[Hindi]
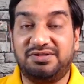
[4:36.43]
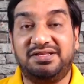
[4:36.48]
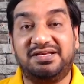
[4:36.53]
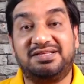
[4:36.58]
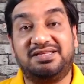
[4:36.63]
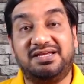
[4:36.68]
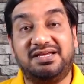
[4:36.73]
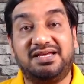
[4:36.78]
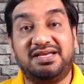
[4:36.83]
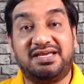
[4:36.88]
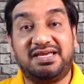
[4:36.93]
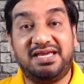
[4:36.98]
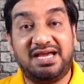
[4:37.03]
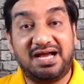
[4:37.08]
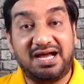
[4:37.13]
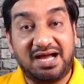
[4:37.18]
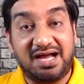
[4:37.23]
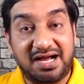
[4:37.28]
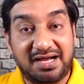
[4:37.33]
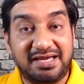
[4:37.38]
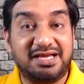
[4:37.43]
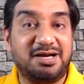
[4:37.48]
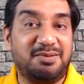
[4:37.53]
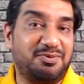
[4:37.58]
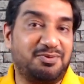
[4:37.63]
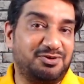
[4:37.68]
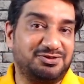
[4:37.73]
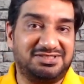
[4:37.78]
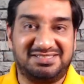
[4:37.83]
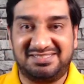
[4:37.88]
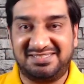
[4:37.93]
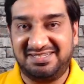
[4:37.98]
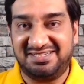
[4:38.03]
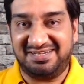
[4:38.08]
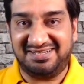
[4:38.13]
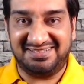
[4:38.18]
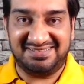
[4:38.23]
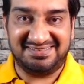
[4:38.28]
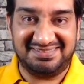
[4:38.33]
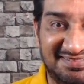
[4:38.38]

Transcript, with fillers: देखते हैं कि आगे का प्रोसेस क्या है